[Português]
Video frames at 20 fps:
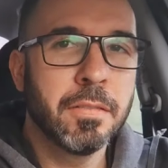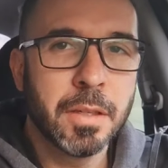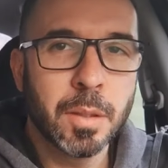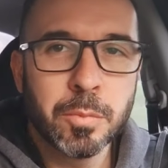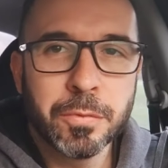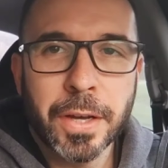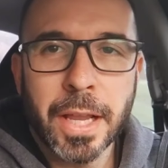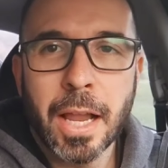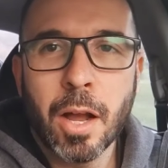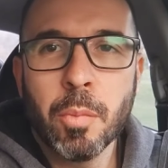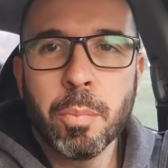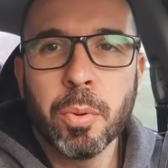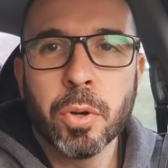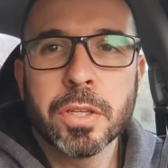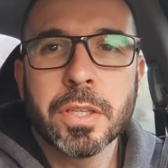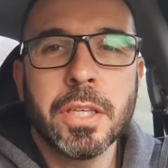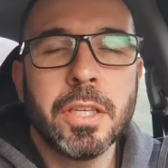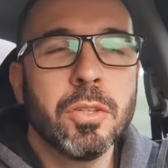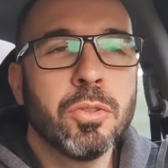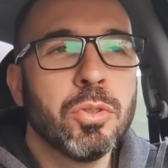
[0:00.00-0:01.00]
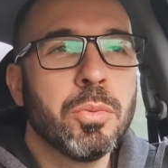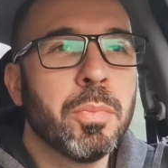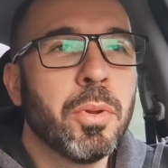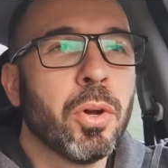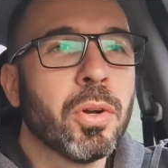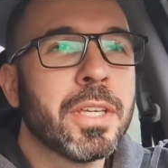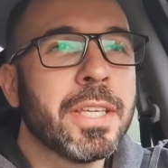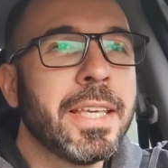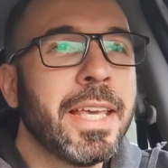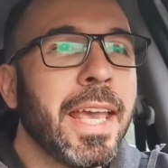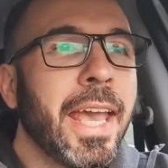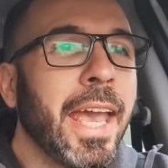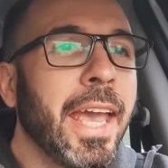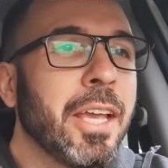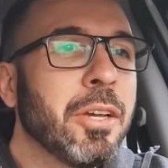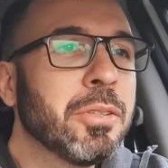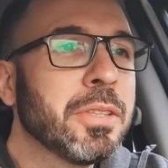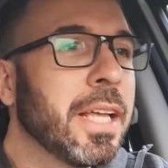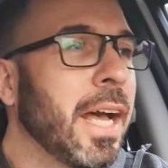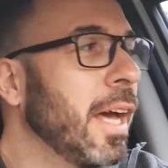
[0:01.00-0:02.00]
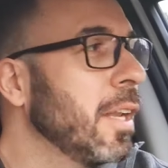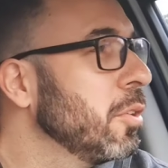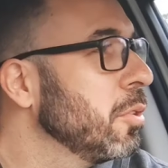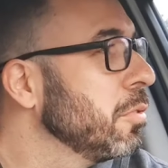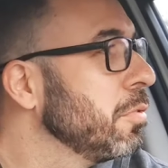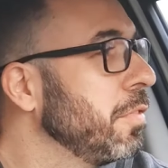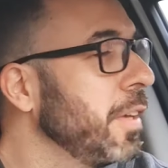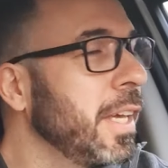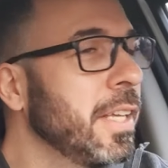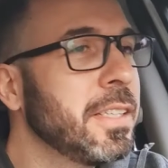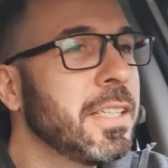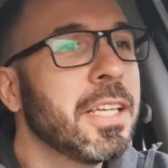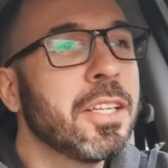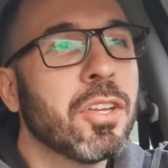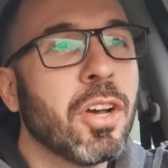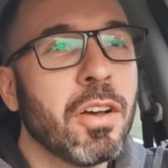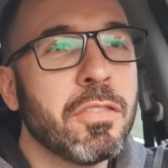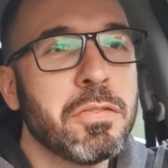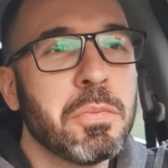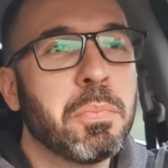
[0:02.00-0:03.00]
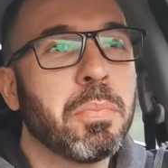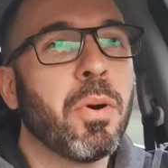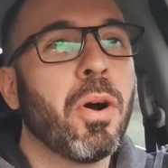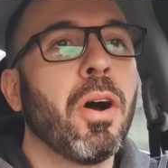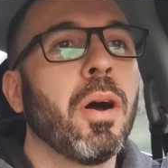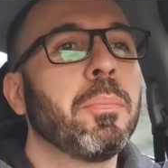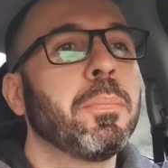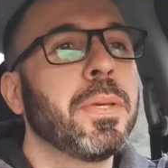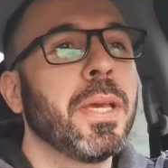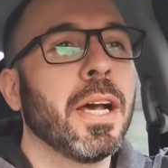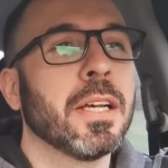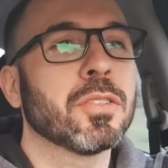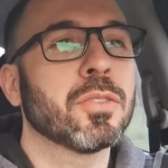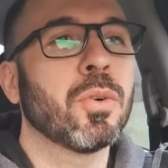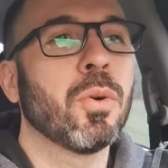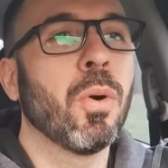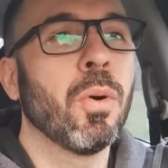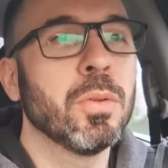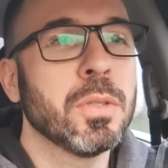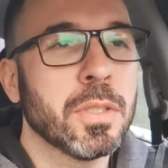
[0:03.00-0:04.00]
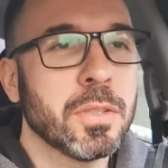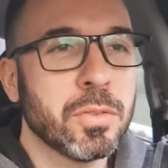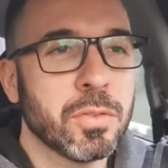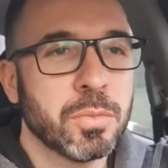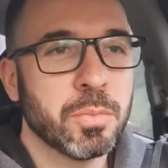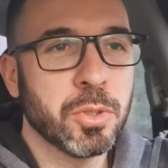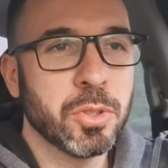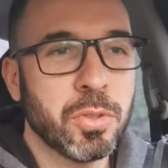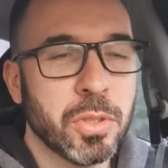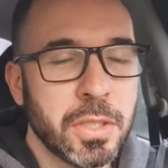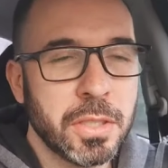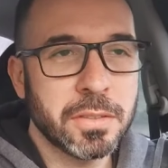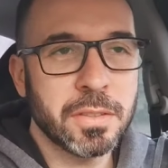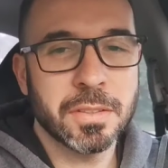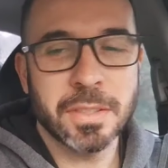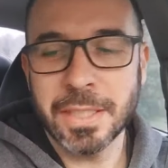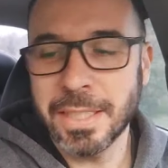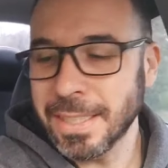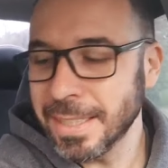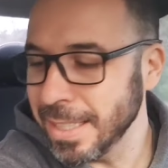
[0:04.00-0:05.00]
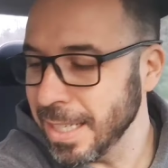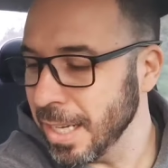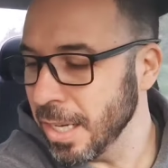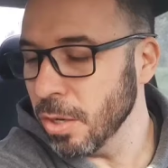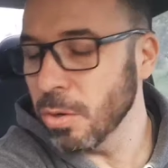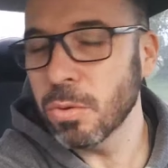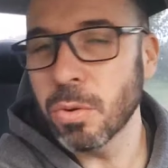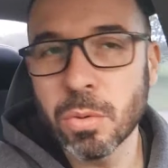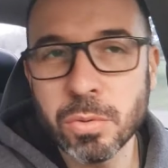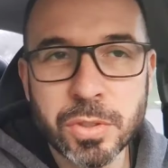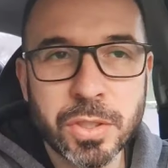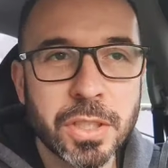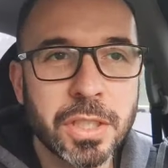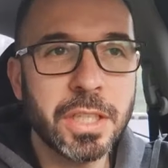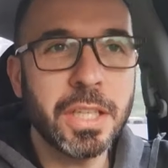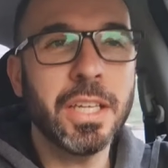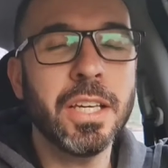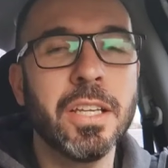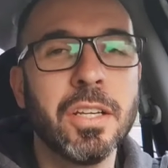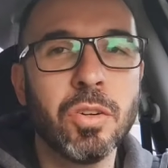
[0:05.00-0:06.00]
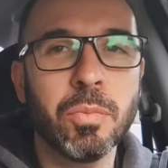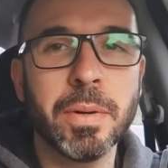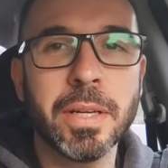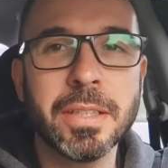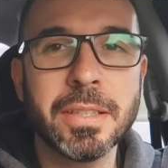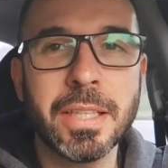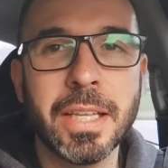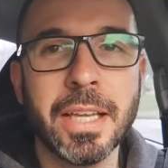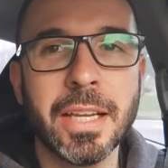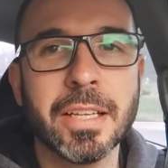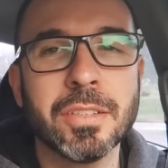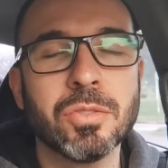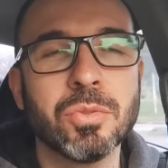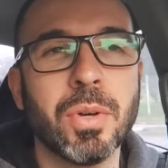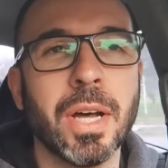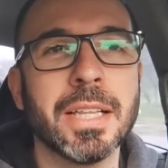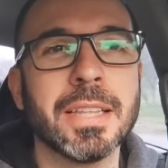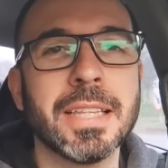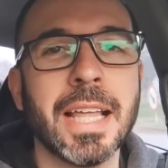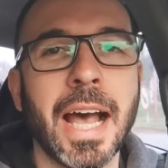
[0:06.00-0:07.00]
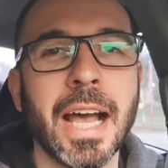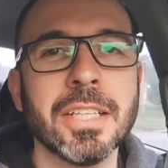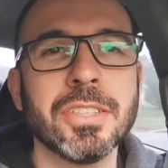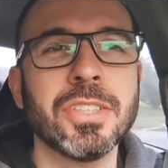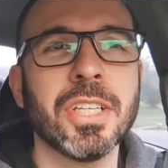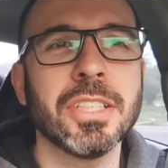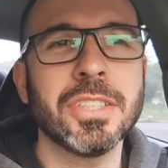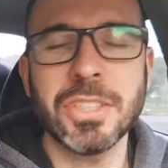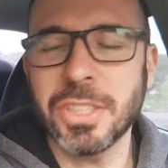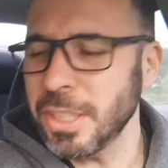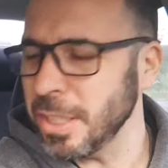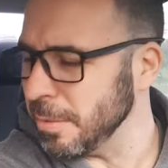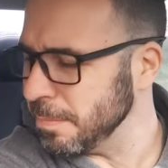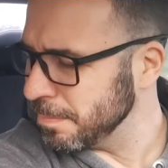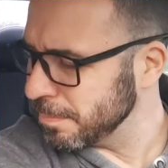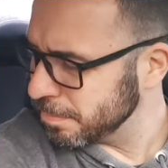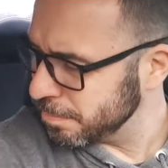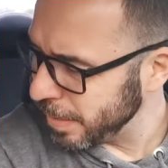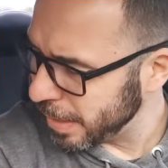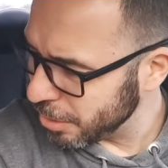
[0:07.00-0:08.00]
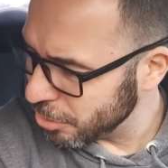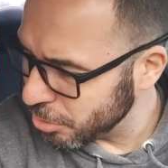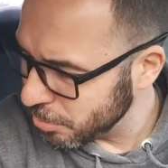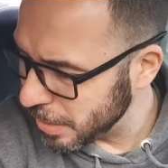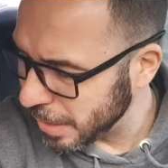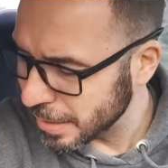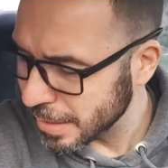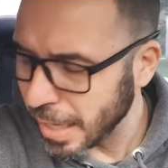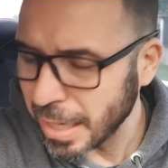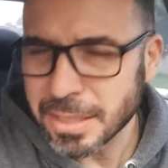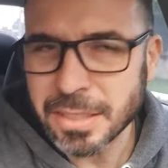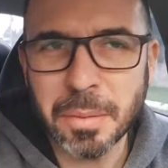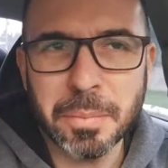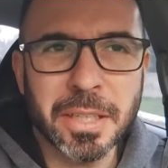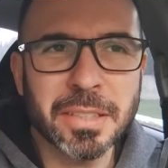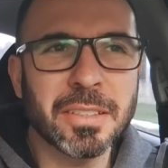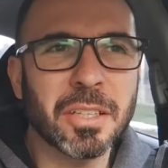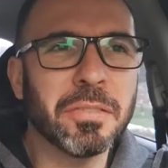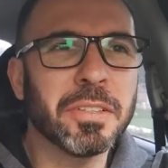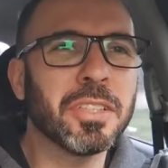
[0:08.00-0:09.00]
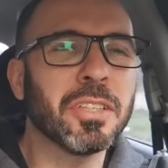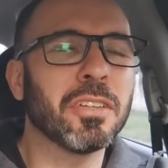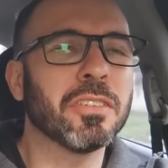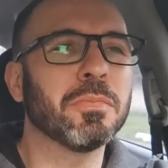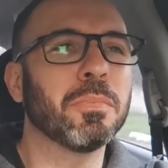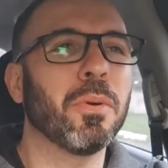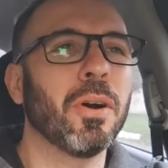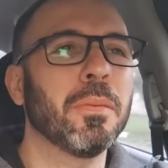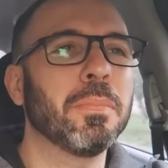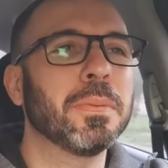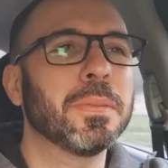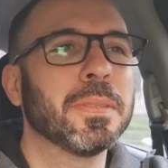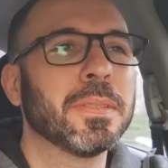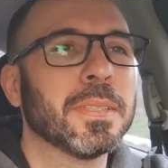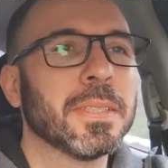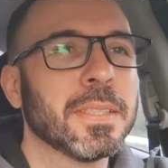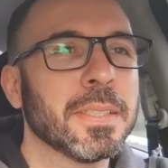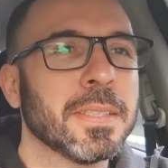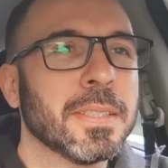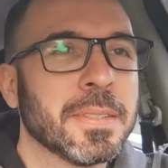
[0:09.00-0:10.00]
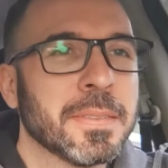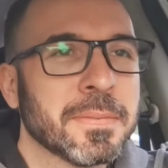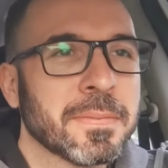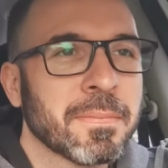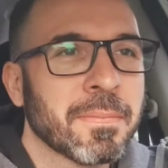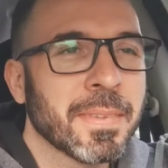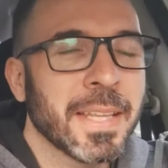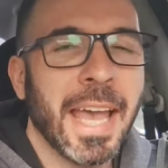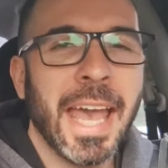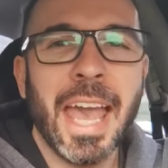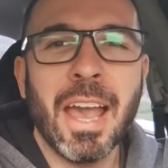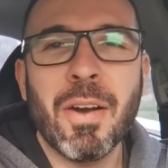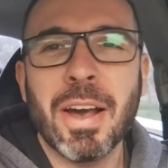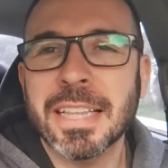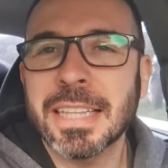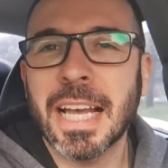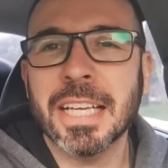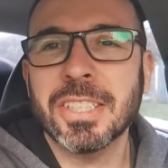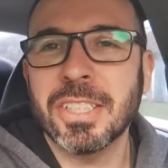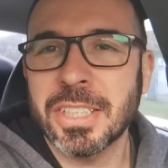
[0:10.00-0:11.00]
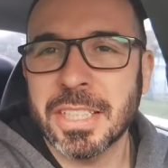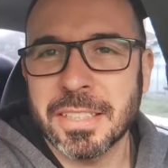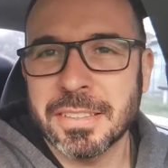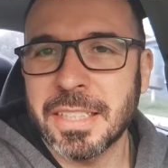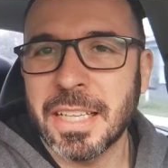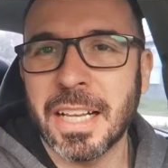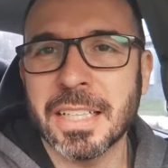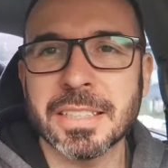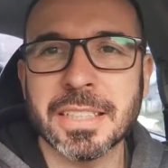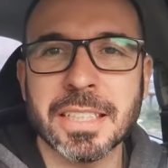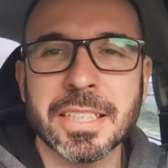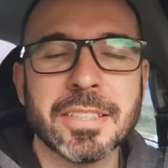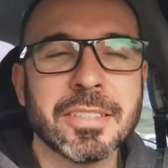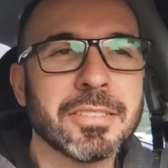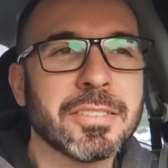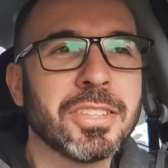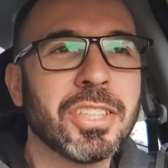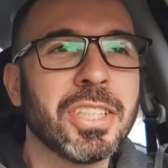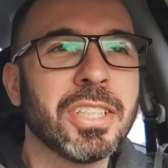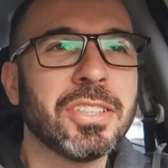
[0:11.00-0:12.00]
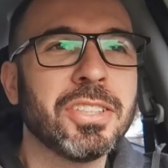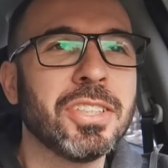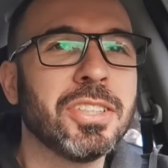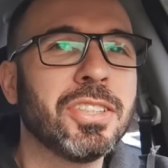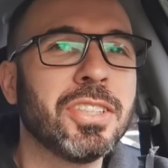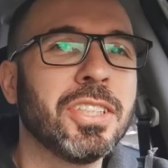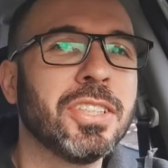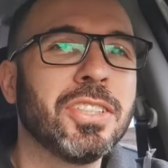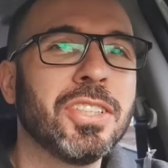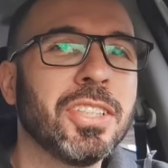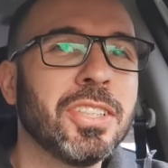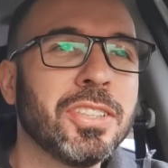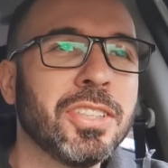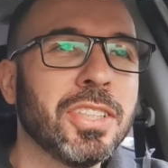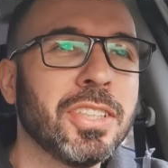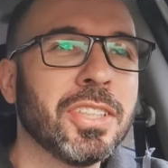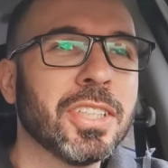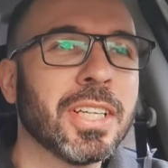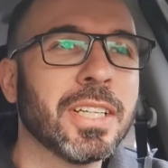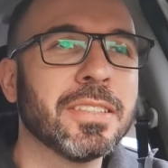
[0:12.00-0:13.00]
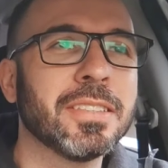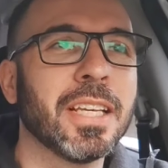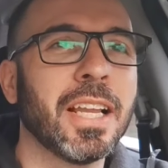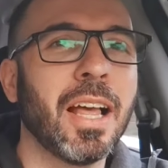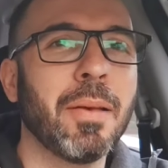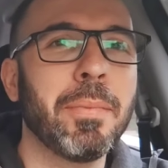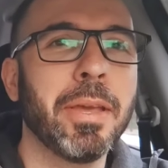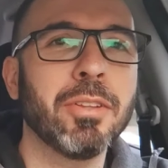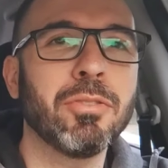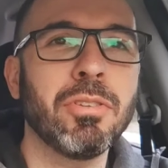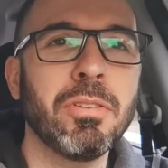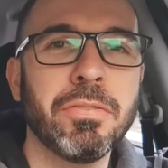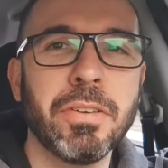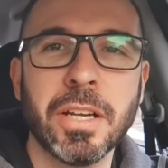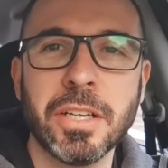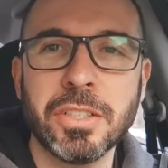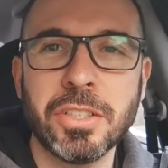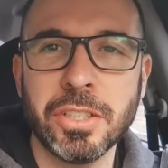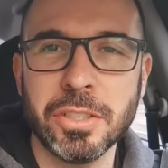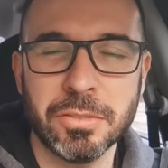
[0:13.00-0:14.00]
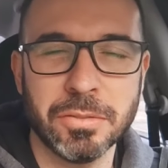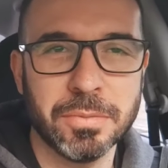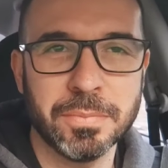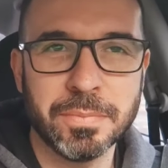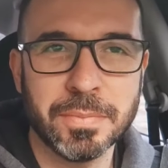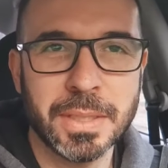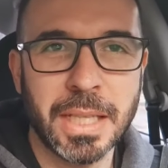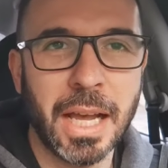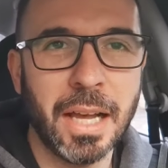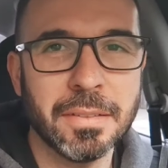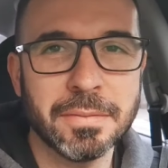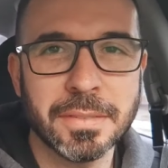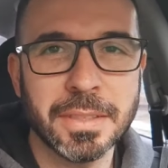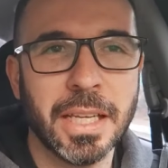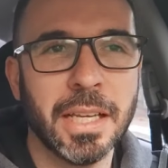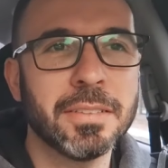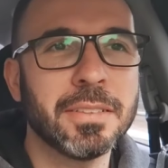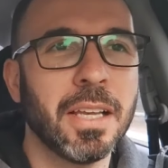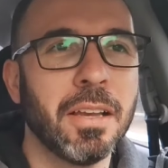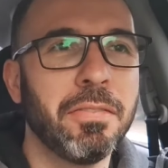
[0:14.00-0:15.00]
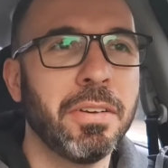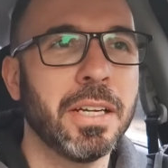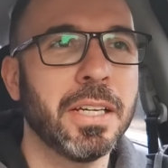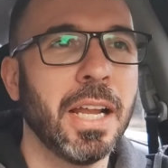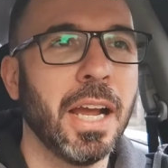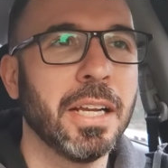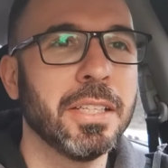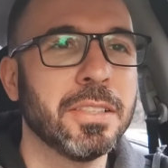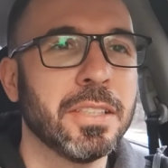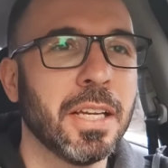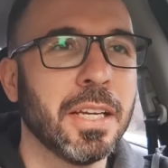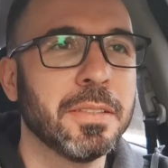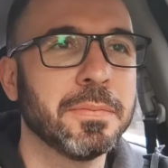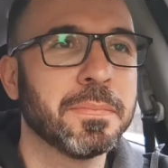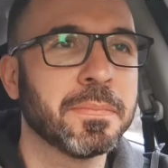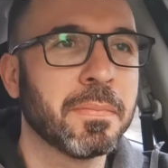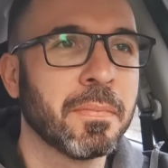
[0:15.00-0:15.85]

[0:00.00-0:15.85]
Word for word: Vamos falar um pouquinho do bloqueio da 99 Pop, as contas dos motoristas que não conseguiram manter a sua taxa de. Como é que é o nome da taxa mesmo? 99 Pop? É uma taxa de cancelação, de, de, de, de, cancelamento invertido, tá? Essa é a verdade, tá?